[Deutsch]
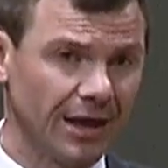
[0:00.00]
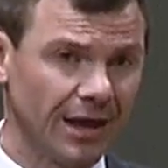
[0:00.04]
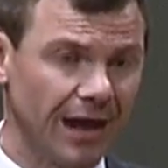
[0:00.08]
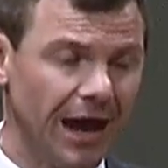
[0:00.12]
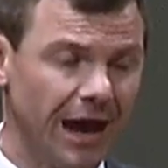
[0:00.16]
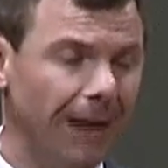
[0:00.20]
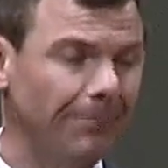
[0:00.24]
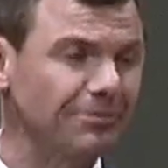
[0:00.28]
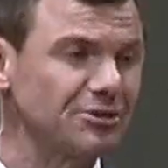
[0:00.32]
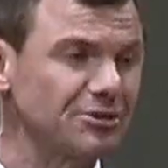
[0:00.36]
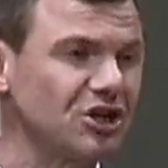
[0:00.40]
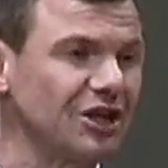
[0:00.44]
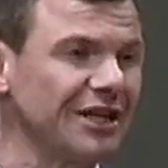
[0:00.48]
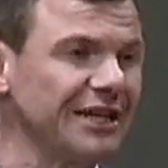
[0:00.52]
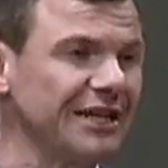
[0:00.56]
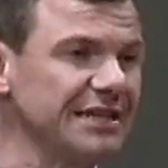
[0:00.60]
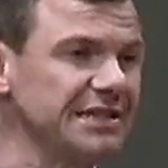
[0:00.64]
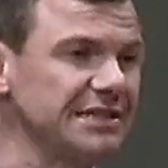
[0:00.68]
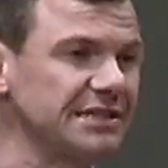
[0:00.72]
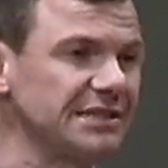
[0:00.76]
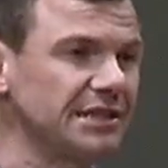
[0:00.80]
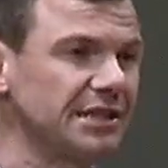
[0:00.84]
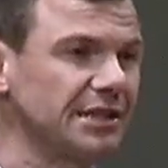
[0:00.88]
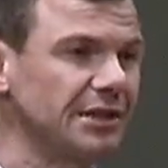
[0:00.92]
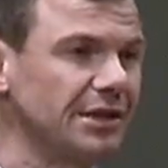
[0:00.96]

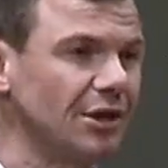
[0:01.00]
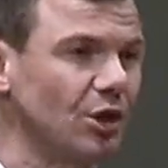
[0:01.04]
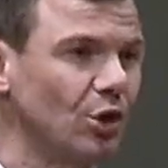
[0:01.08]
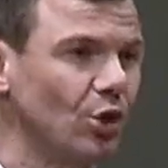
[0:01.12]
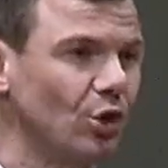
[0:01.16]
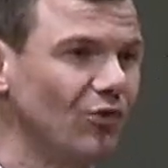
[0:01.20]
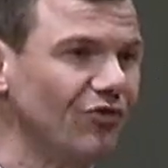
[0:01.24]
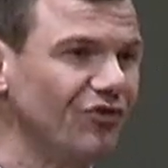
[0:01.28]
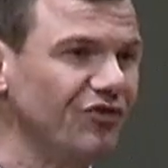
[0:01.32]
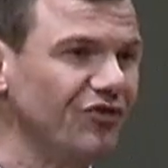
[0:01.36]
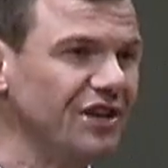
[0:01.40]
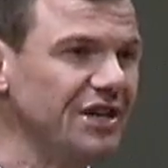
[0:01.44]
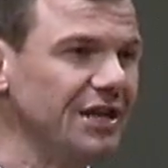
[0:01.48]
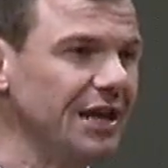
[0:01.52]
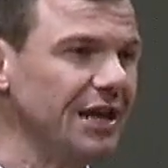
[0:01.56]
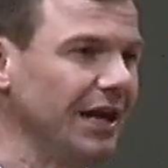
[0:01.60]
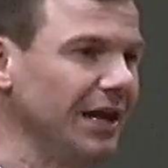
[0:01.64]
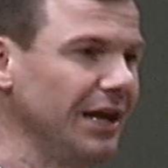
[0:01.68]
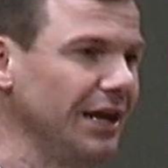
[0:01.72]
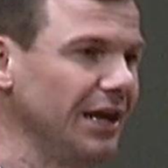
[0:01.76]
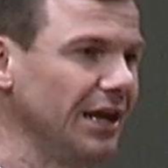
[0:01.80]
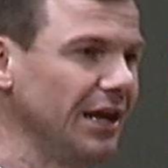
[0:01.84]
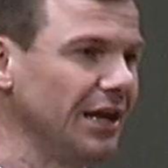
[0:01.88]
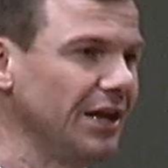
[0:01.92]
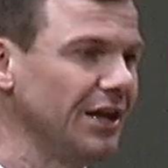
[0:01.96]
abschließen und
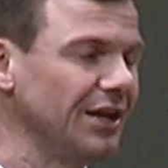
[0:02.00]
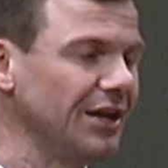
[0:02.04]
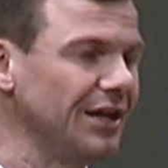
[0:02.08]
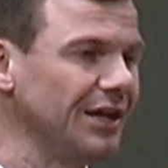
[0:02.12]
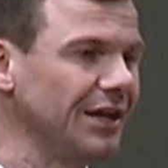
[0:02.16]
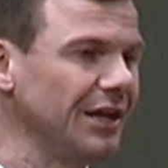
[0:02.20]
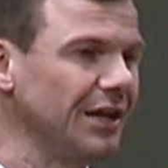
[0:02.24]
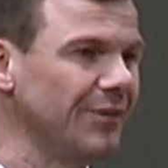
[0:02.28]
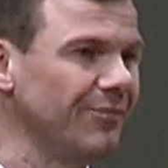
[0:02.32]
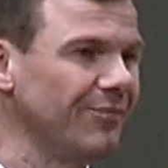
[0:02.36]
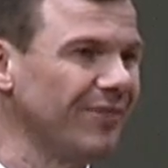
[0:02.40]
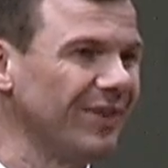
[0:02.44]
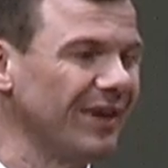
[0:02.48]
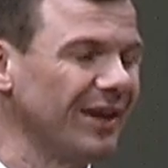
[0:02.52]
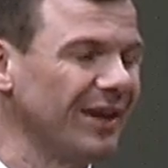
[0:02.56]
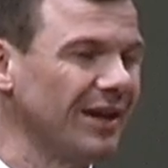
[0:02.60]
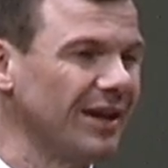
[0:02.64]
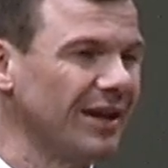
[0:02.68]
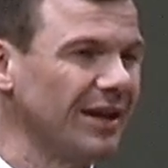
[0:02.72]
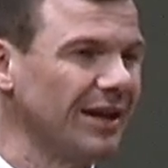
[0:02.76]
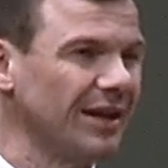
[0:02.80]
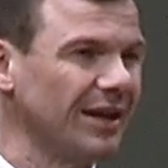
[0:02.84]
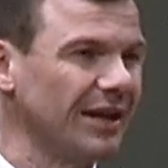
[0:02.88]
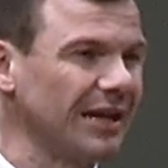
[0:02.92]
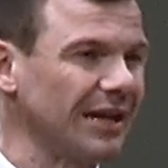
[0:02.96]
diejenigen, die
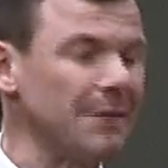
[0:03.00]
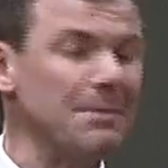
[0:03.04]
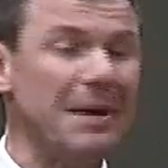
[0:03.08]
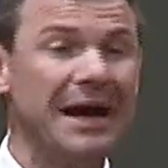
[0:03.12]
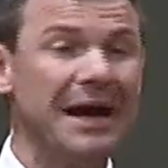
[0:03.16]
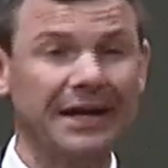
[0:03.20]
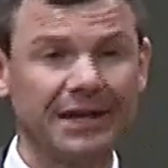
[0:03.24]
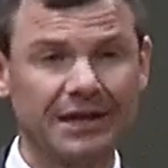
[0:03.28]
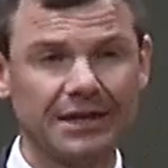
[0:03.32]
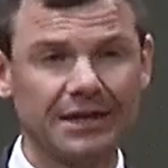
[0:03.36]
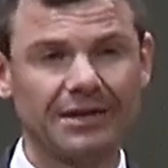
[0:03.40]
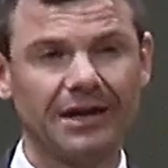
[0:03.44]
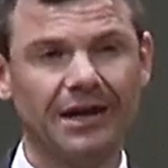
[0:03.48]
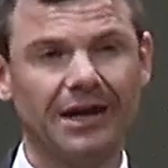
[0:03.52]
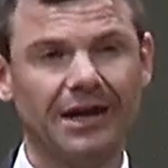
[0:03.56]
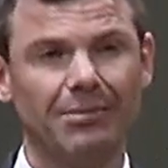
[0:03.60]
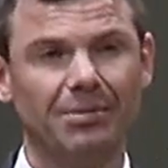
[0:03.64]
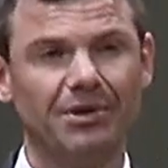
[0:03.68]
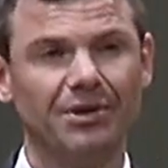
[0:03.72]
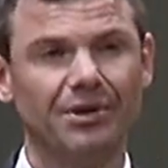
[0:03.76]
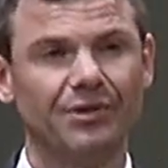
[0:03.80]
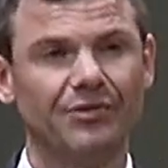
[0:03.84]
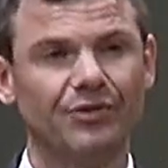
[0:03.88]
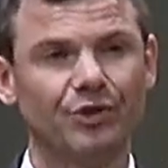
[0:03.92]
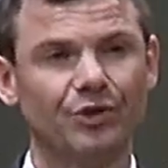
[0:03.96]
gemerkt
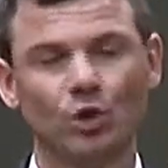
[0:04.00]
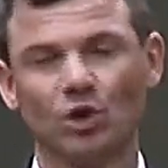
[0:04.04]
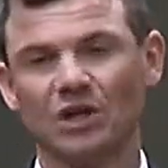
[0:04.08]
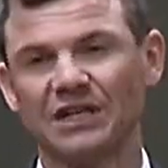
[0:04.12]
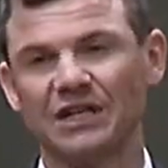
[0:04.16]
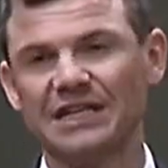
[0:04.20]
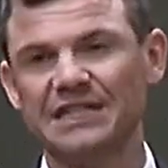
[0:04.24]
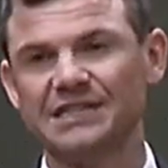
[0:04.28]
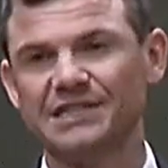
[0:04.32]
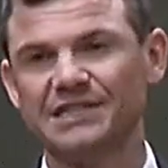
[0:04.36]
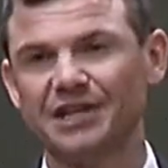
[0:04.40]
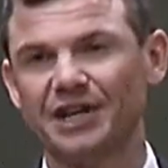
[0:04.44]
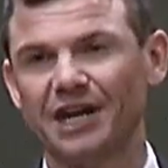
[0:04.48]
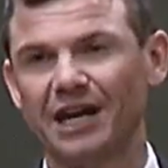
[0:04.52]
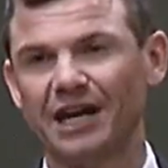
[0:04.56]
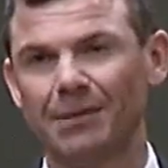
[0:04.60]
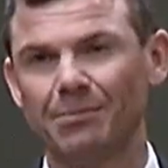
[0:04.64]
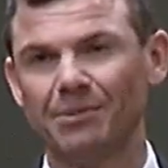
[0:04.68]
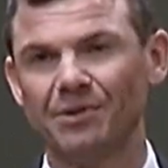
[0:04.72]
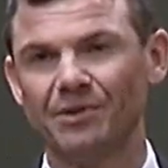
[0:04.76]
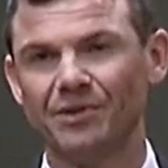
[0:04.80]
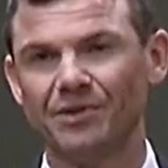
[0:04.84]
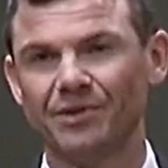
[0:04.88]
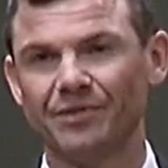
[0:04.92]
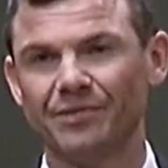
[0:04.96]
haben durch diesen
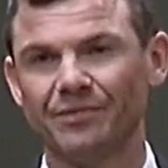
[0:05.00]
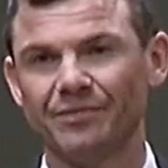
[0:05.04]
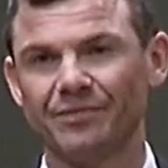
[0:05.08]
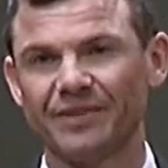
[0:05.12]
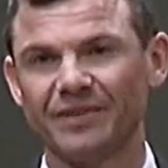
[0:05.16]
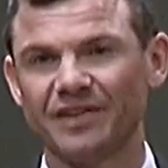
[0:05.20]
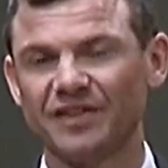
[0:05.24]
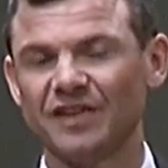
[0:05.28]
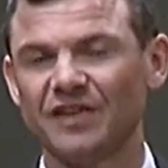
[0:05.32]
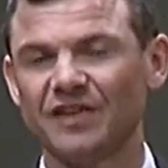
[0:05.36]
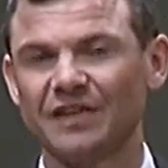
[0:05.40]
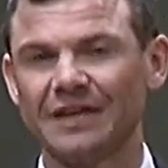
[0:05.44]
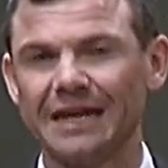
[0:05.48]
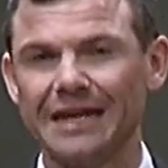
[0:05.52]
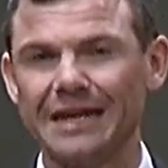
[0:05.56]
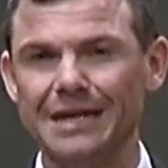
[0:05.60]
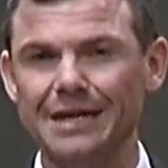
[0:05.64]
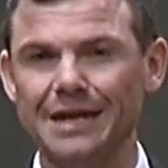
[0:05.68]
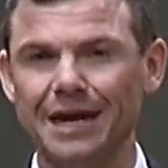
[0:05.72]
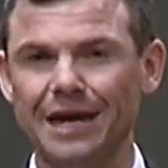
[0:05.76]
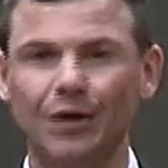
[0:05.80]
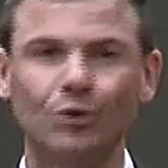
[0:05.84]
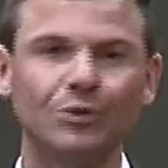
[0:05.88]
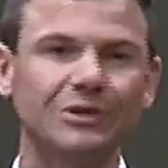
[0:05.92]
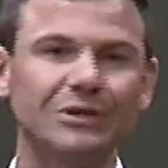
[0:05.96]
Abend, das ist
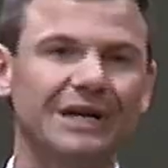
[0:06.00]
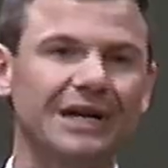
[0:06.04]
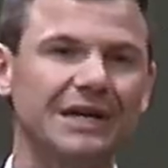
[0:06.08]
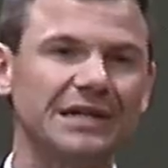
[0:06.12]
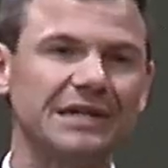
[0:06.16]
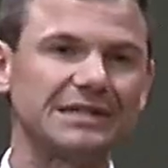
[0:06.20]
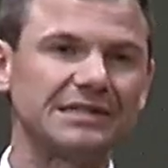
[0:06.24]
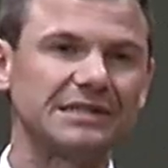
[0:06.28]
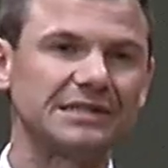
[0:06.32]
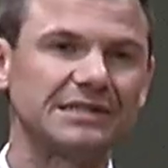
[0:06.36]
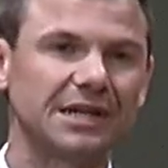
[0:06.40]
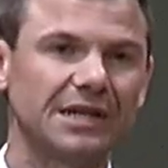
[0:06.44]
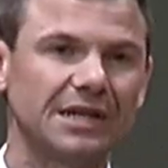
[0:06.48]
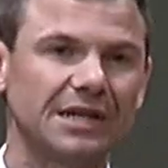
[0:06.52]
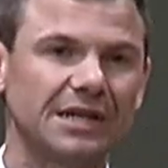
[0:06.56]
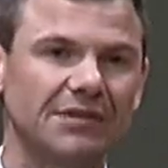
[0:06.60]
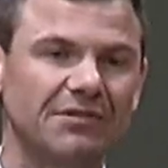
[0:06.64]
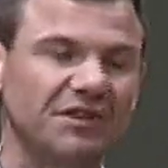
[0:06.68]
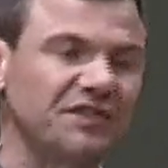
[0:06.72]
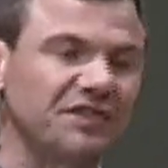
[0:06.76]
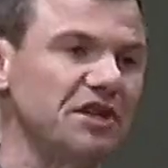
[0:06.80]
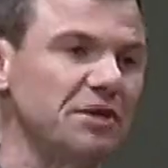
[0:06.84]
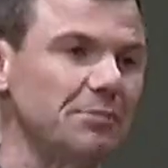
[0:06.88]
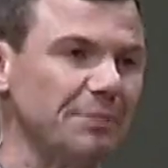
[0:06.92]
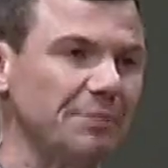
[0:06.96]
genau das,
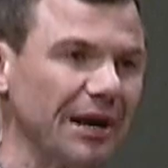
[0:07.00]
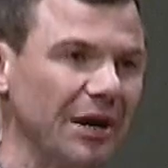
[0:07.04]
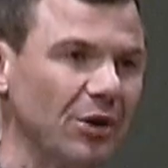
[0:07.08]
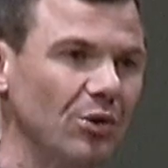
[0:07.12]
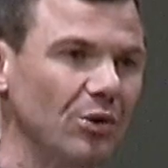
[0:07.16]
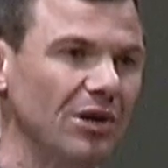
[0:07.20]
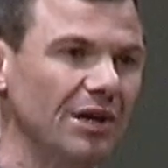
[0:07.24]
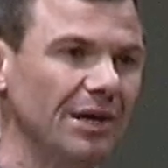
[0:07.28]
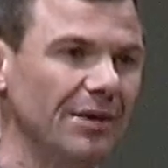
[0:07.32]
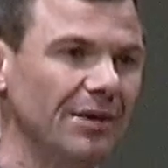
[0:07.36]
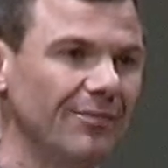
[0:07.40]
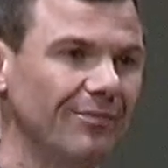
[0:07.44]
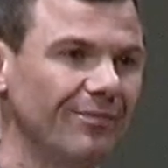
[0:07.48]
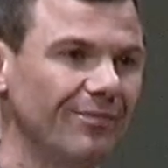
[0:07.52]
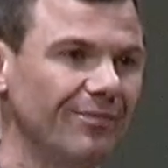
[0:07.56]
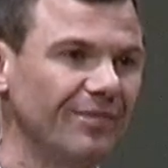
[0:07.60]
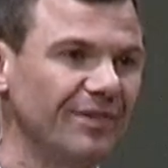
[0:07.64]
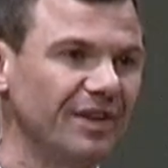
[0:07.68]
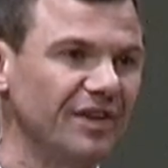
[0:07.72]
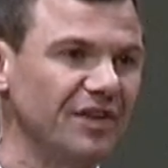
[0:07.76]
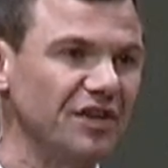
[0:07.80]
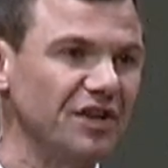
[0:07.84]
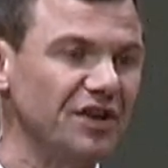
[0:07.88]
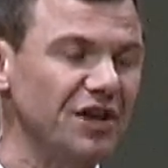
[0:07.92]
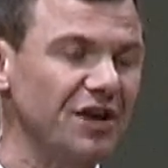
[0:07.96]
was ich brauche.
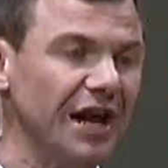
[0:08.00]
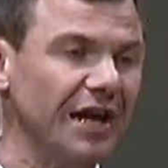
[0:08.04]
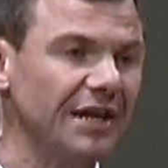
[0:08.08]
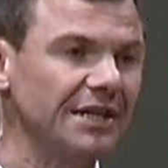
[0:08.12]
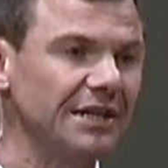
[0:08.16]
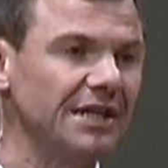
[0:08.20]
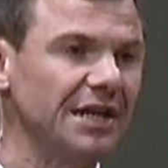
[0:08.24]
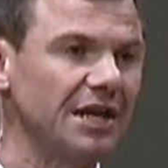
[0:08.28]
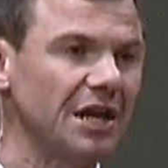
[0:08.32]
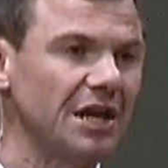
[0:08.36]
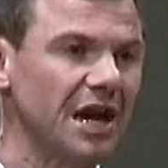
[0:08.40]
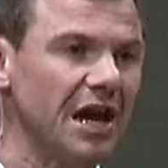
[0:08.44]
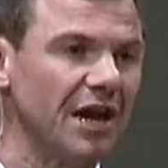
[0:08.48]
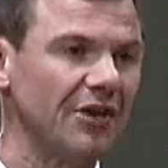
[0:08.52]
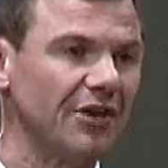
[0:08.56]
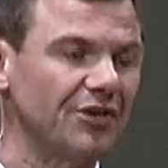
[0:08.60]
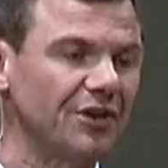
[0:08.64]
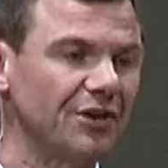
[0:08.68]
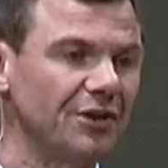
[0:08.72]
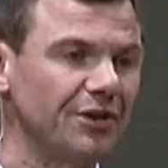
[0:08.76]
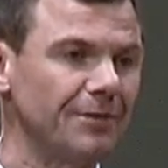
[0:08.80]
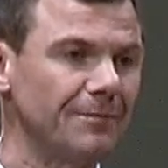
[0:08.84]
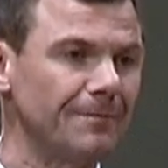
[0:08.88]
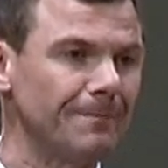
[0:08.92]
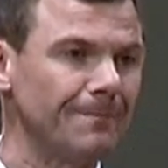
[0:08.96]
Die sind
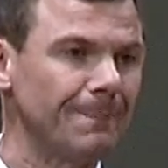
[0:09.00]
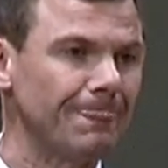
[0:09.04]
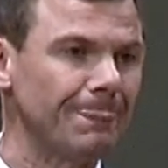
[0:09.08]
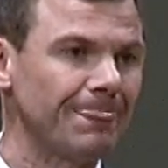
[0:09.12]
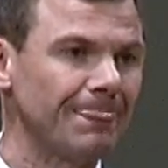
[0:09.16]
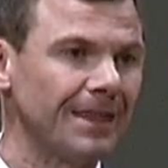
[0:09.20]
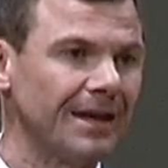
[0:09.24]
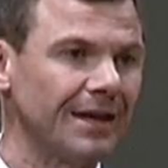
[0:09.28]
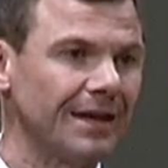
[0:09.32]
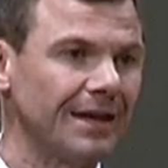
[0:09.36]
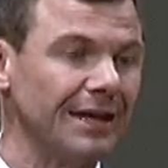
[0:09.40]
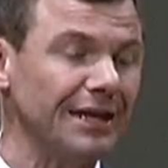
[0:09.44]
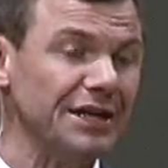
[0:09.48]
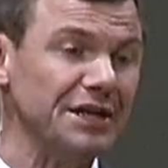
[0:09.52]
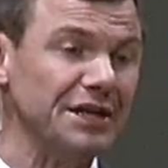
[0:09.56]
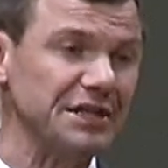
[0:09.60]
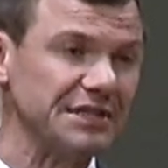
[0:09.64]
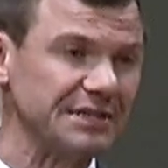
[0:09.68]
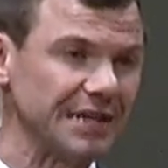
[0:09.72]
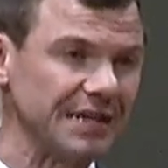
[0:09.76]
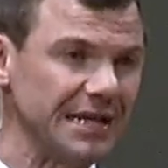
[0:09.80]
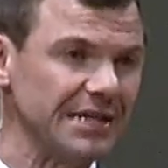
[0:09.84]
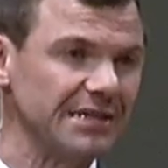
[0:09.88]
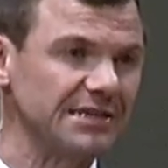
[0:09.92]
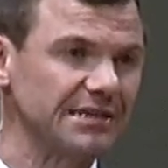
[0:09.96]
eingeladen in die
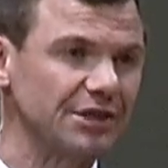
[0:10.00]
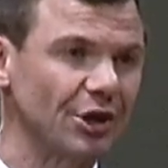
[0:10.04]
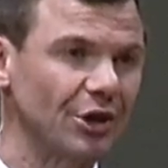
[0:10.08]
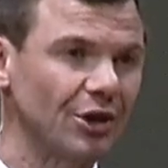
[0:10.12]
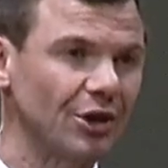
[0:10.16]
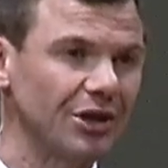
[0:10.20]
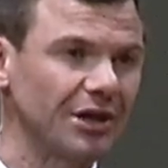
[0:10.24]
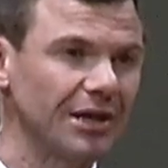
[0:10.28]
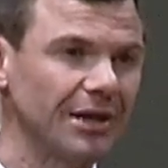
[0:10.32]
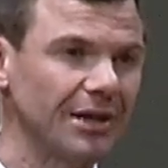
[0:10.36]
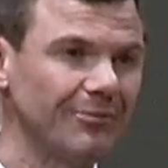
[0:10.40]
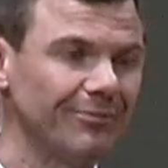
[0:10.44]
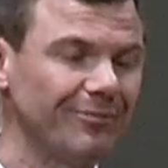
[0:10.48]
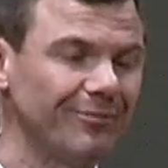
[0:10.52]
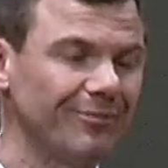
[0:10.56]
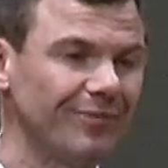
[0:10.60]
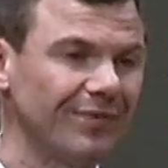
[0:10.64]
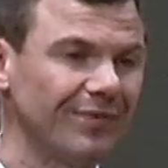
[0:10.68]
Seelsorge,